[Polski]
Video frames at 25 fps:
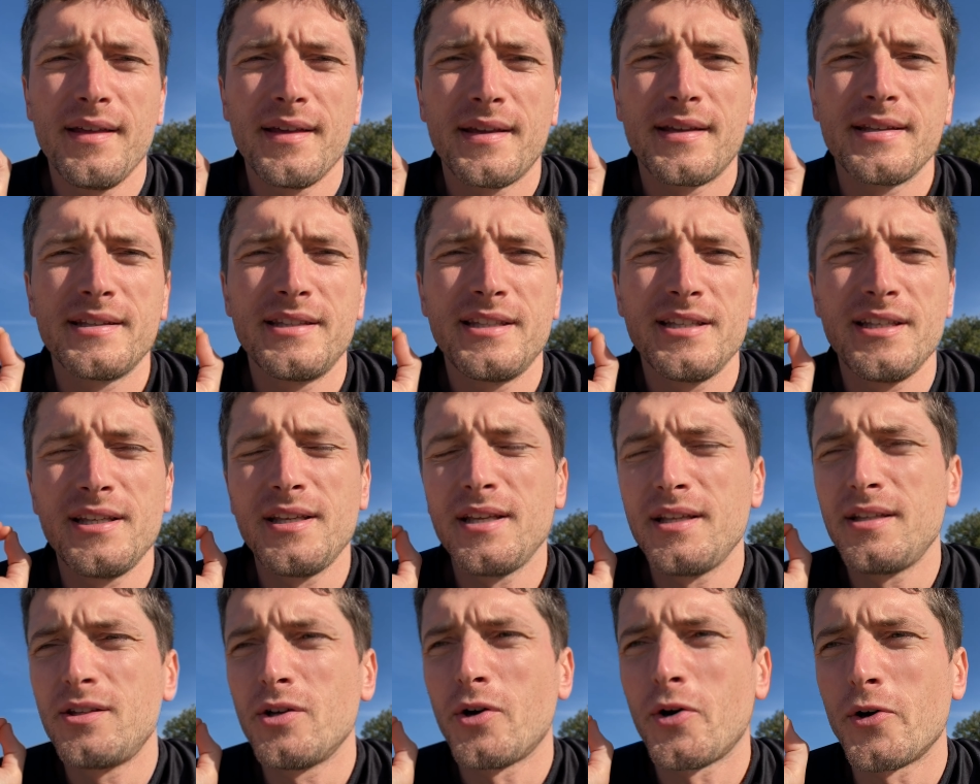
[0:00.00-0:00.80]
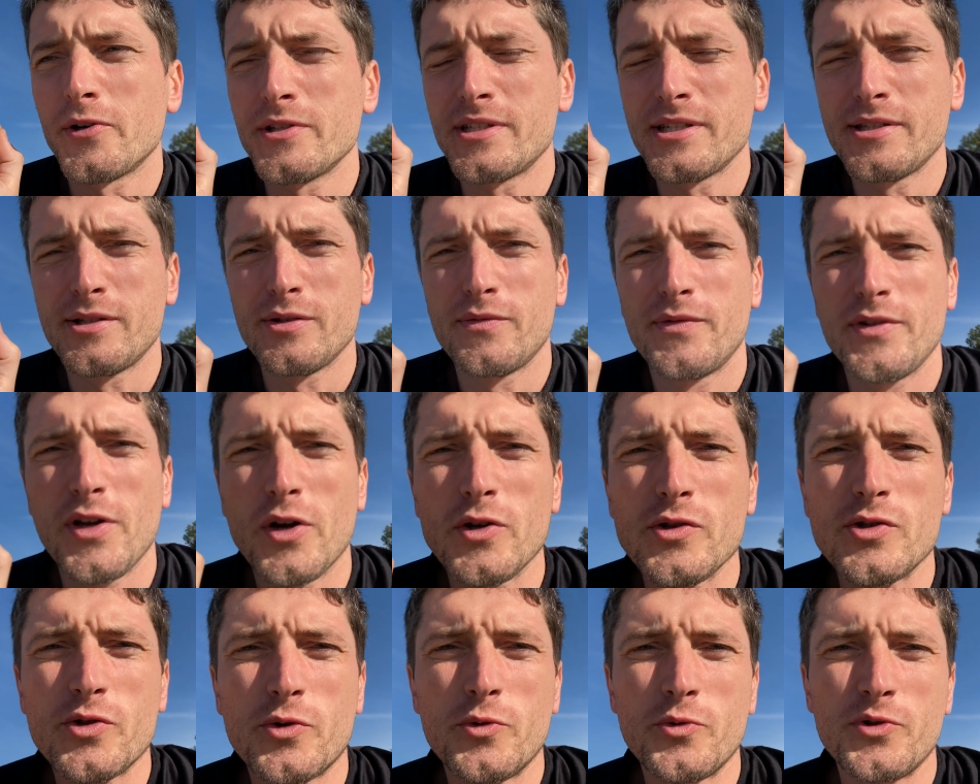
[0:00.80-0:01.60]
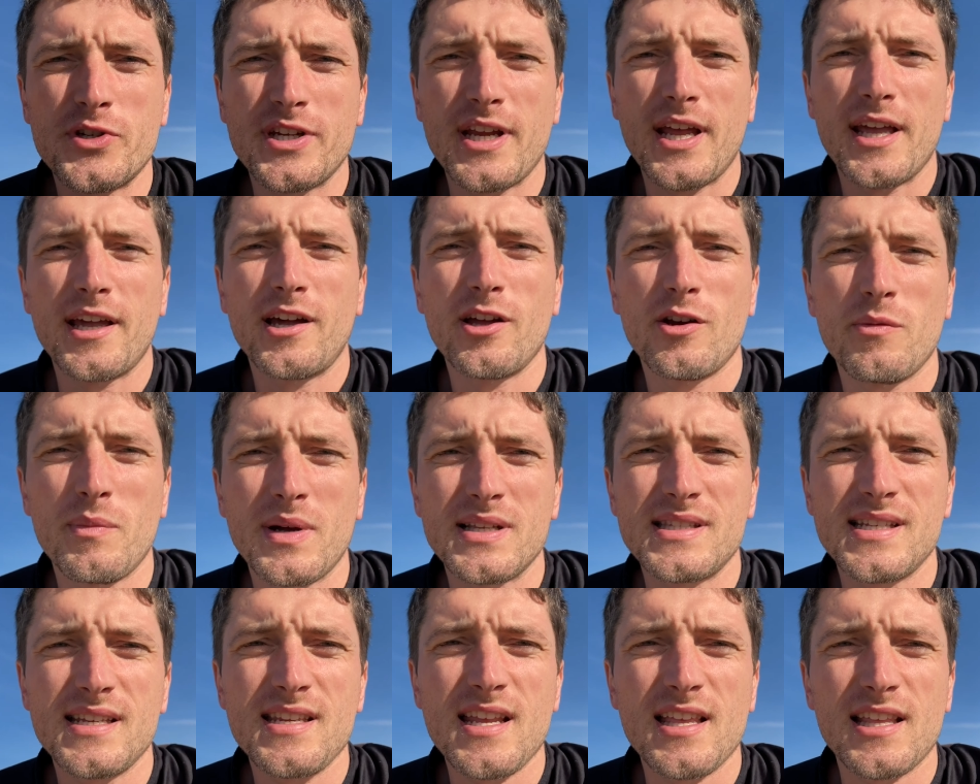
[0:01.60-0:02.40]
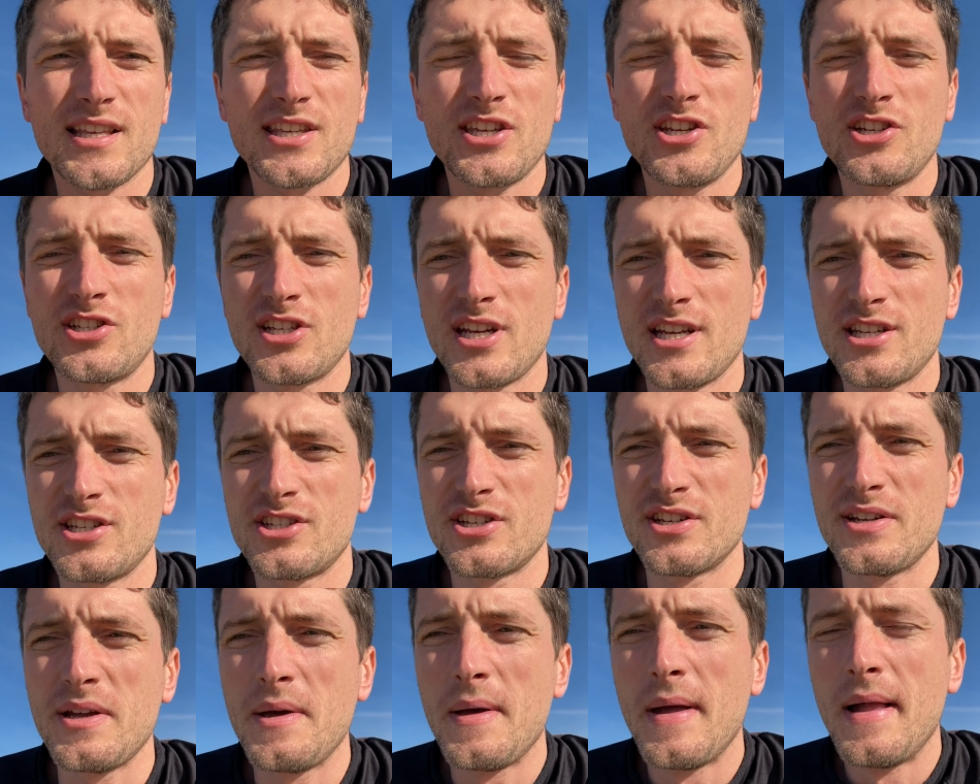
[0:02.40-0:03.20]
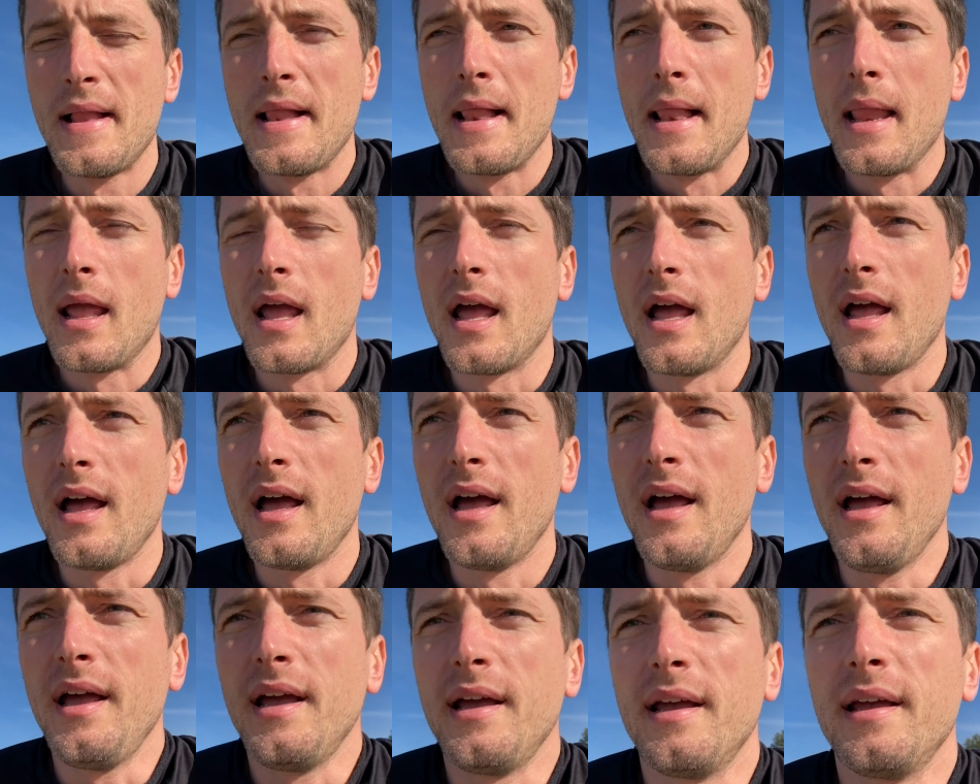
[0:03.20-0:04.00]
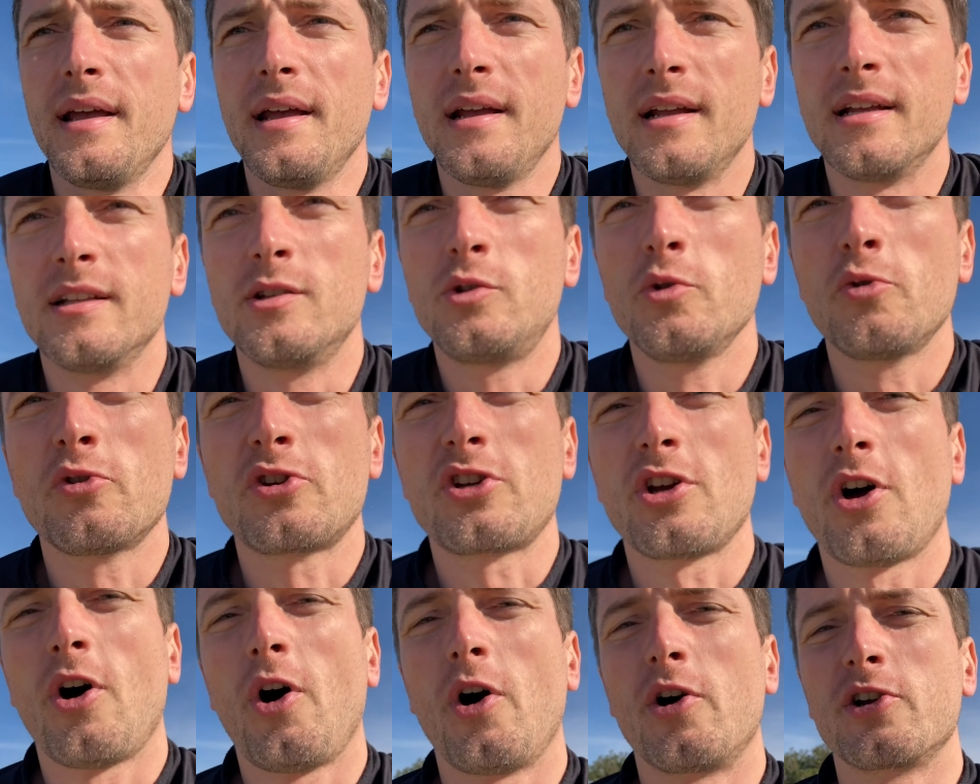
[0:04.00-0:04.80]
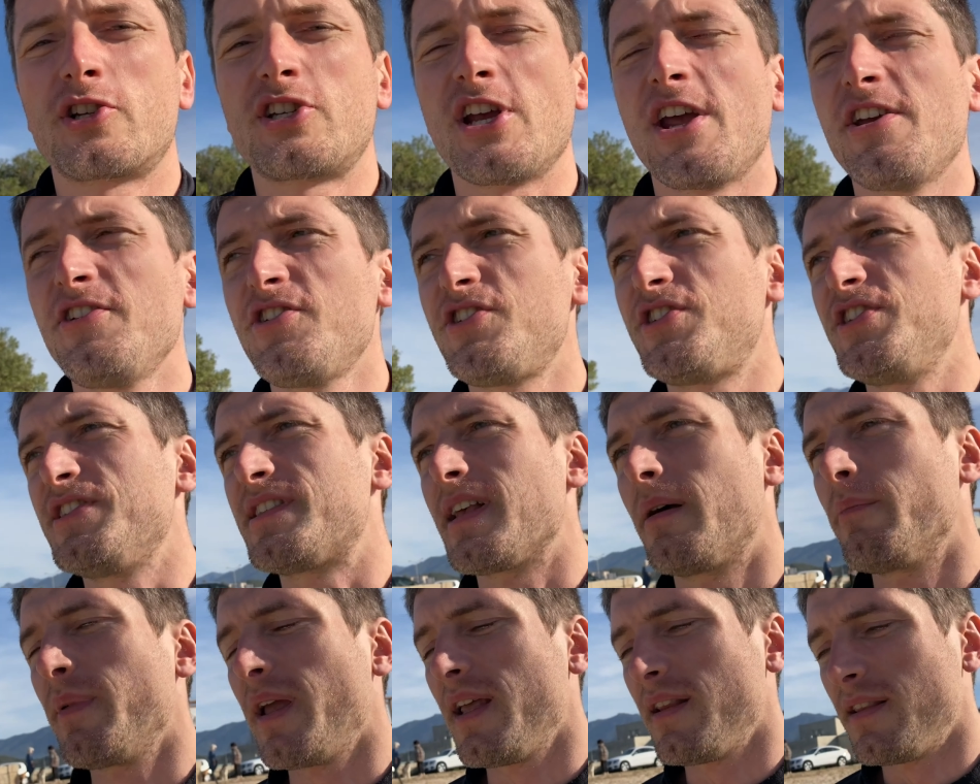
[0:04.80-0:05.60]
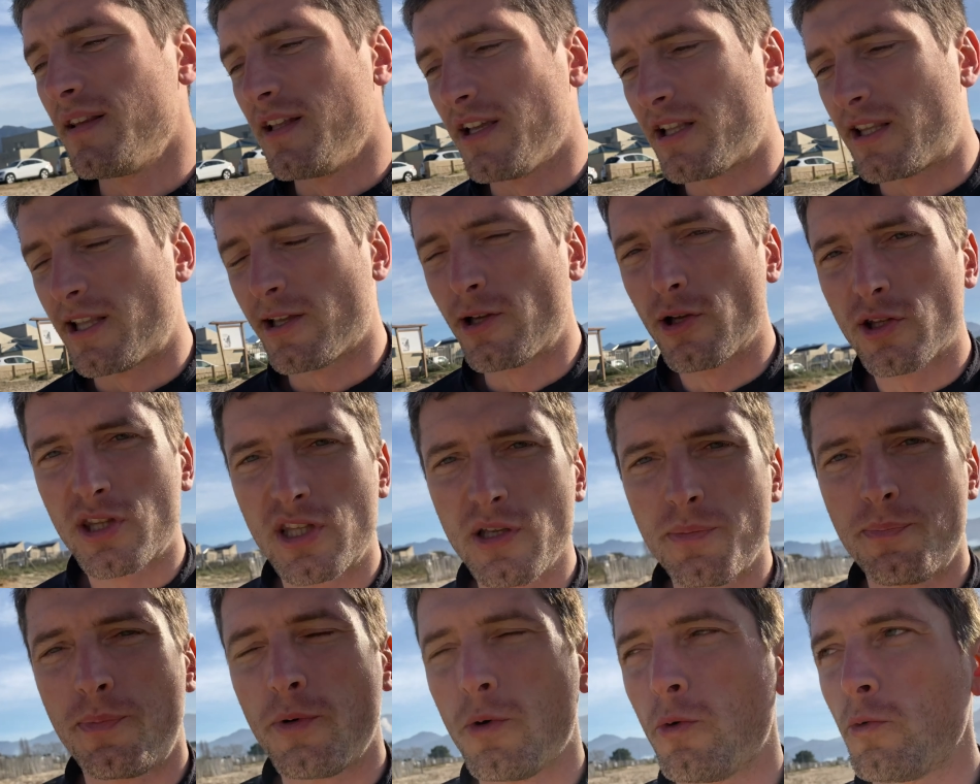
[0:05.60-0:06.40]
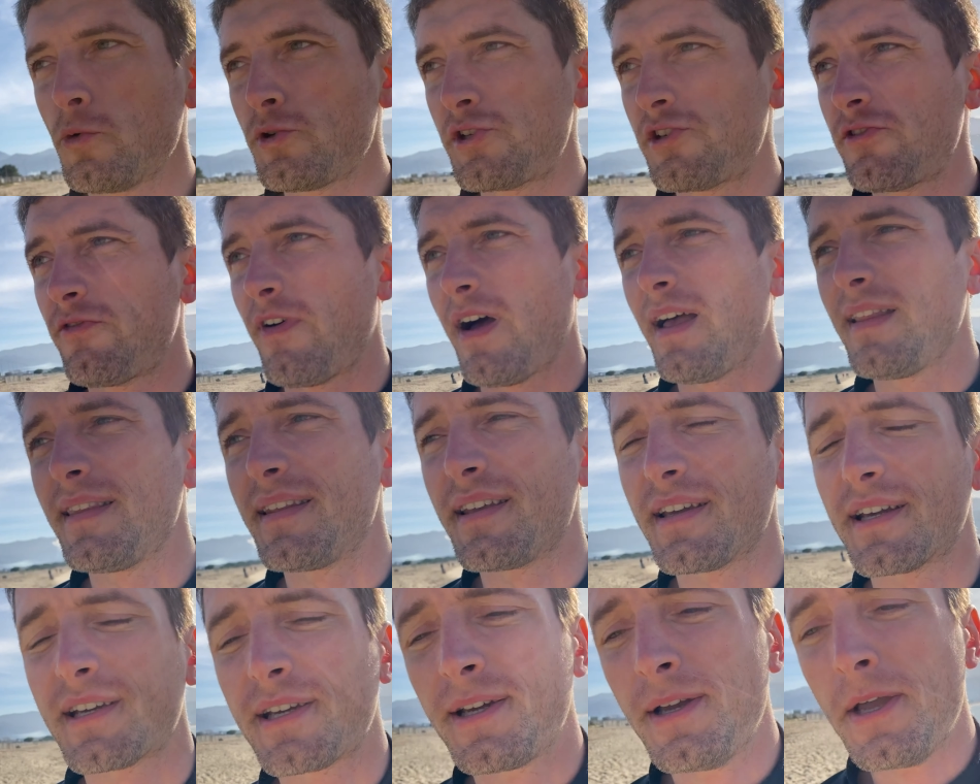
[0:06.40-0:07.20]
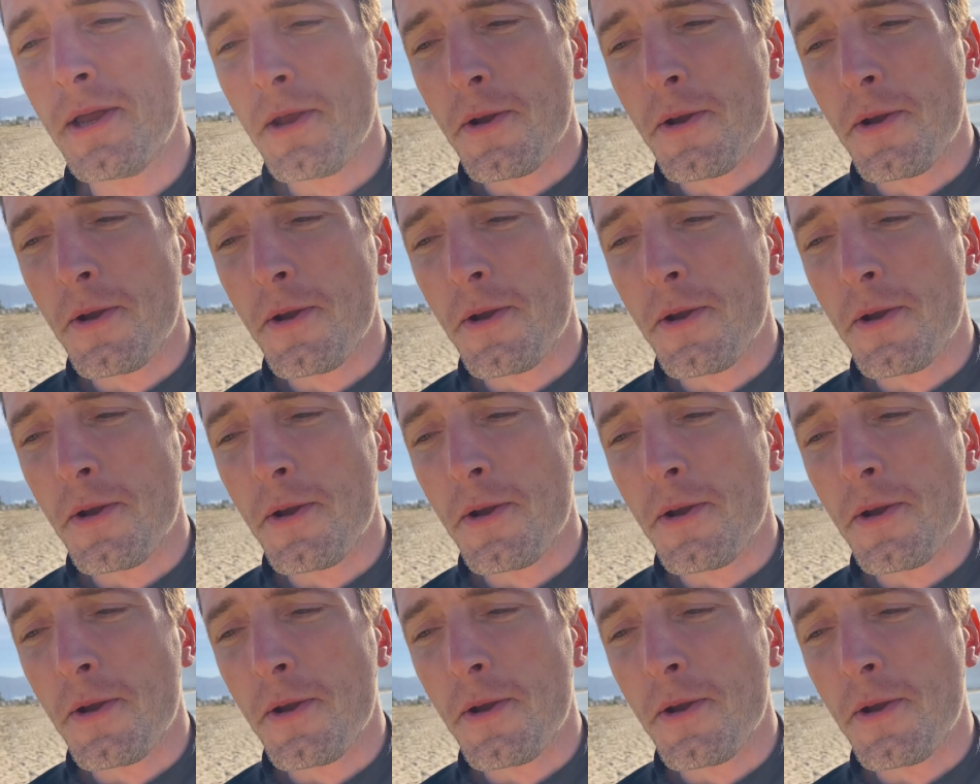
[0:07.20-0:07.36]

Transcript: gdy dochodzę do wniosku, że gromadzenie takich rzeczy, e, dużo części zamiennych tego typu używanych,